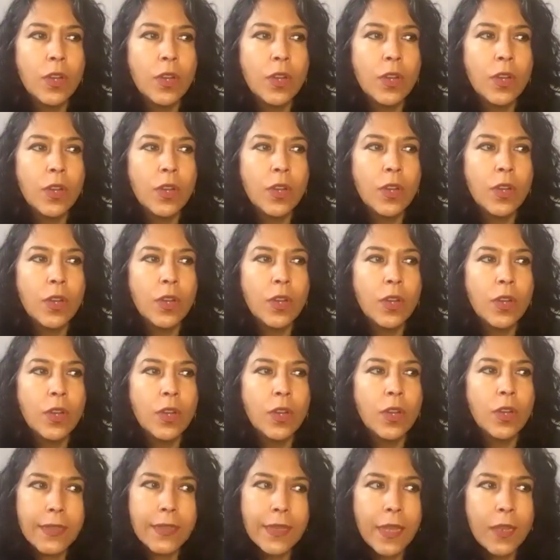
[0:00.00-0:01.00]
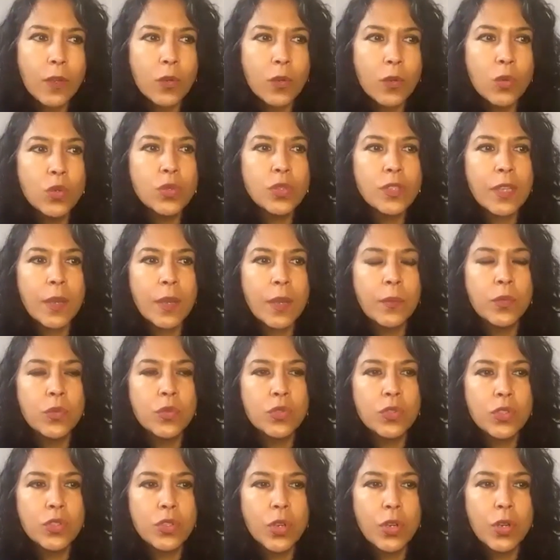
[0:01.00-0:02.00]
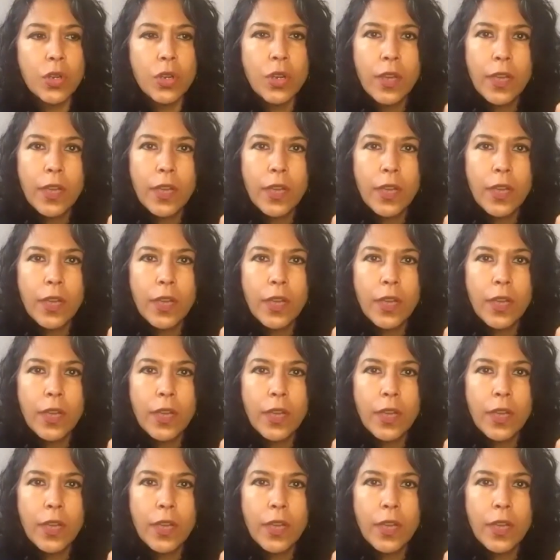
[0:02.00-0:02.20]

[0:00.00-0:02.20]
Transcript: Alguien que te gusta mucho,